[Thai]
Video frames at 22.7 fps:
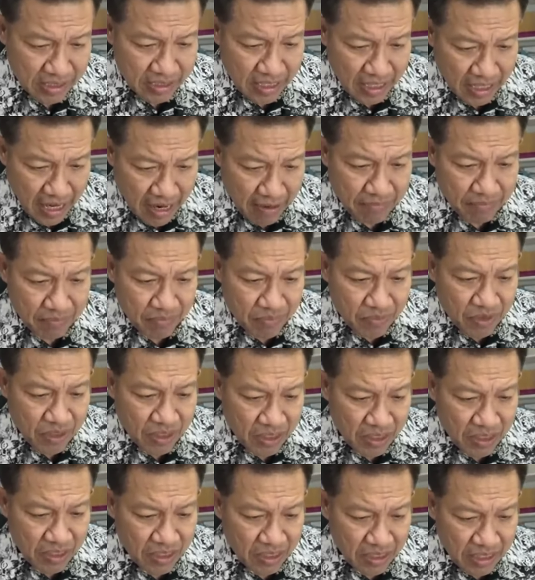นะครับ
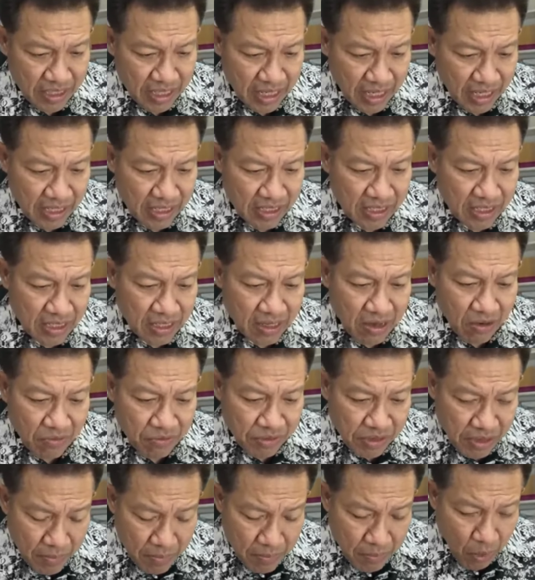นะ
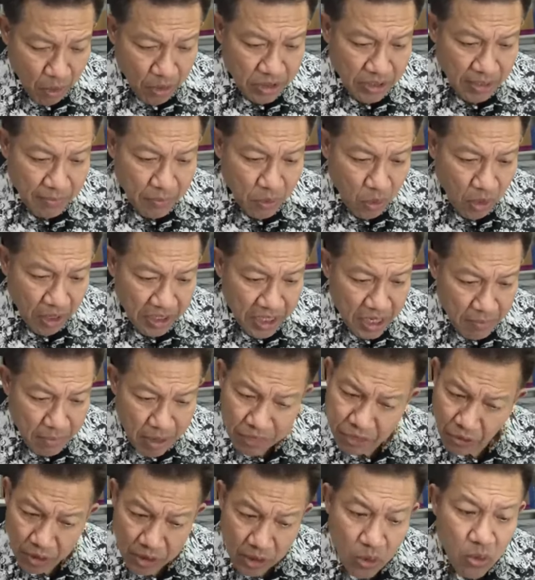ผลสำรวจนี่ไม่
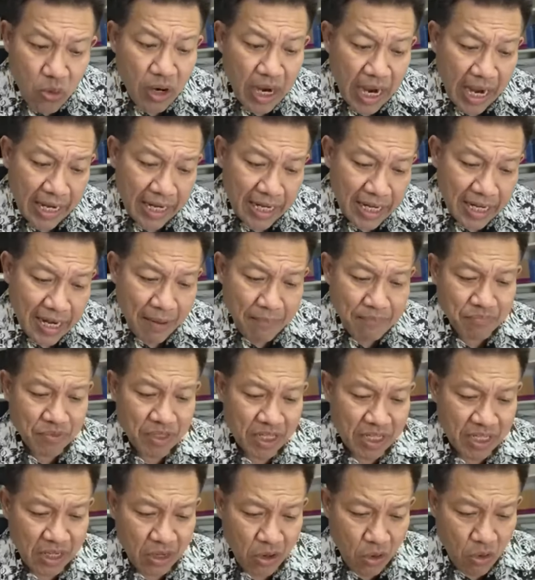สนลูกใครเลยครับ
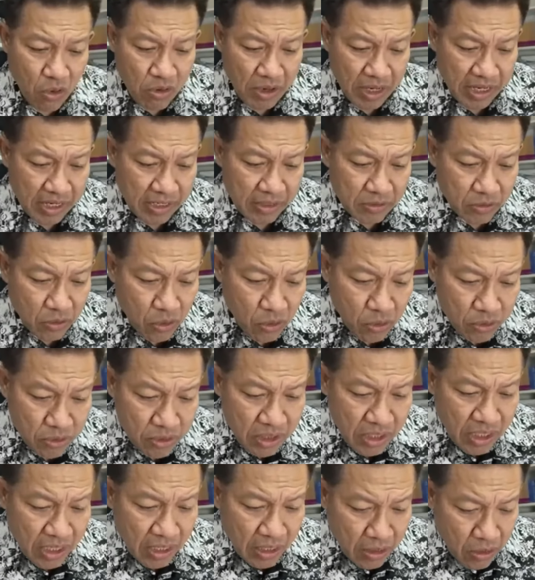อุ๊งอิ๊ง
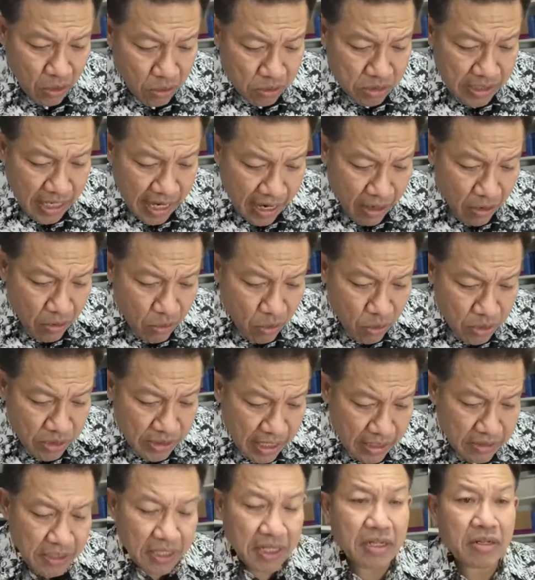ลูกสาวคุณทั
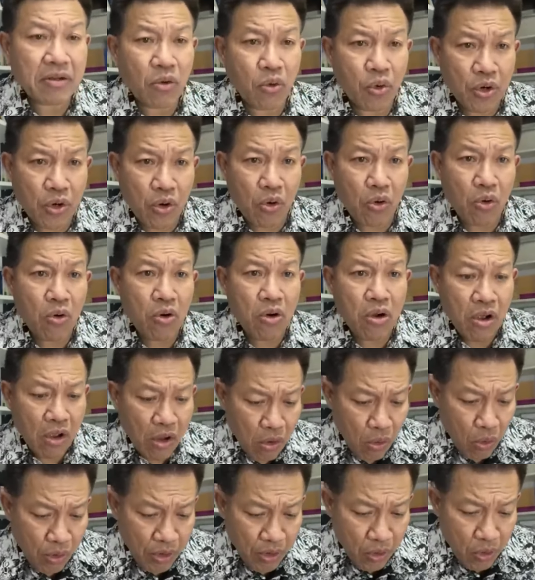กษิณคุณ
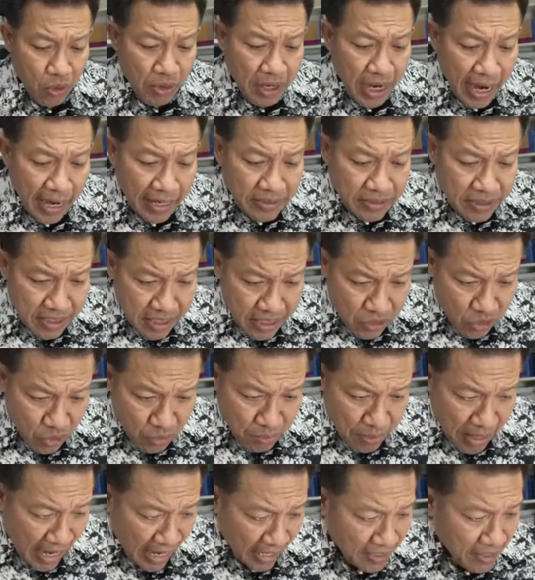หนูได้
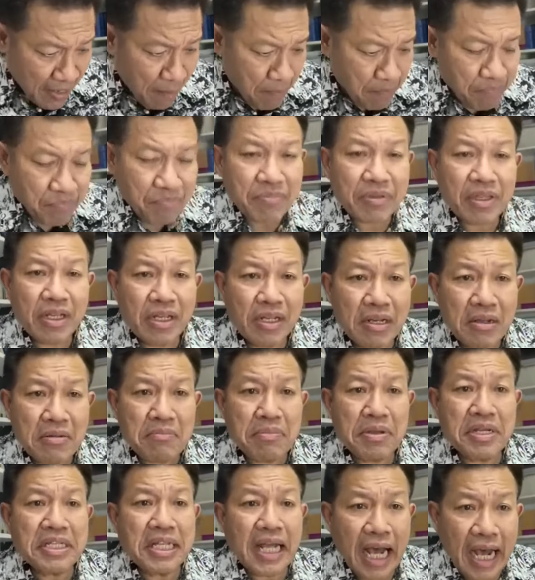4.8 ครับ
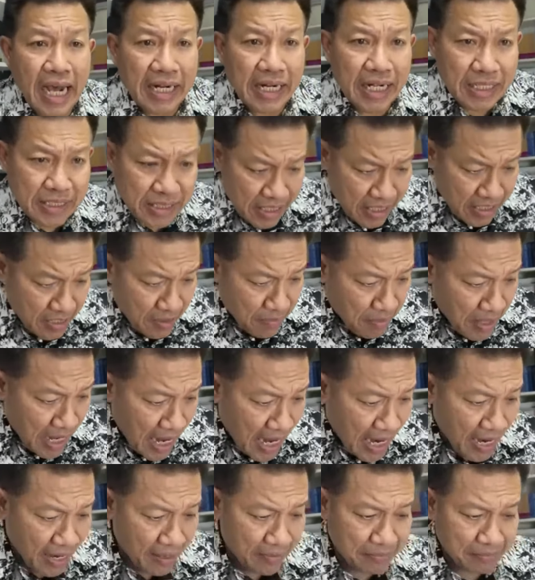พิธาได้
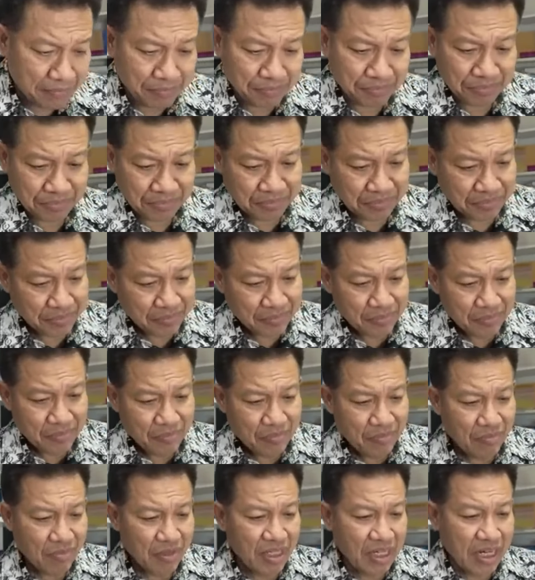
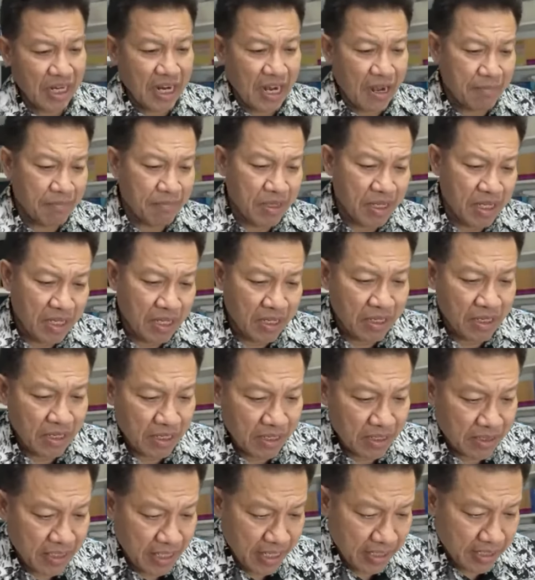4.5 นะครับ
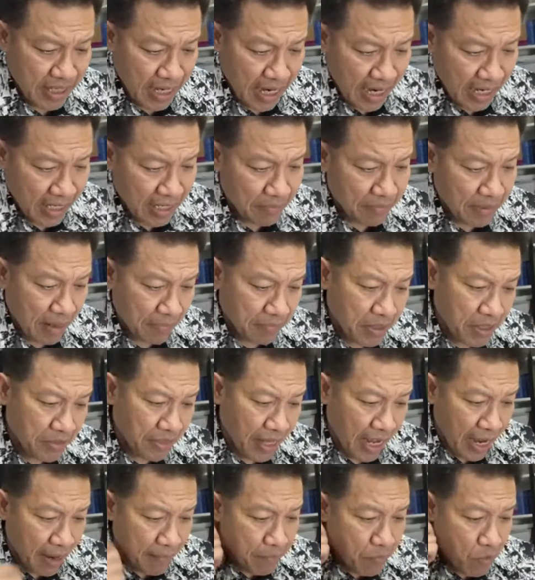เศรษฐาลำดับที่
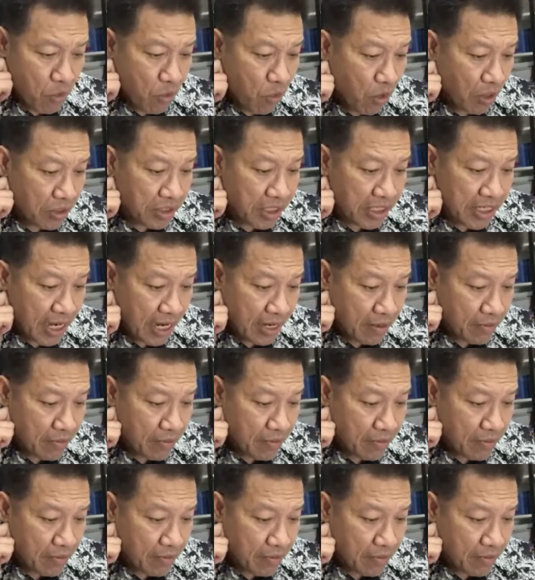3บุคคลที่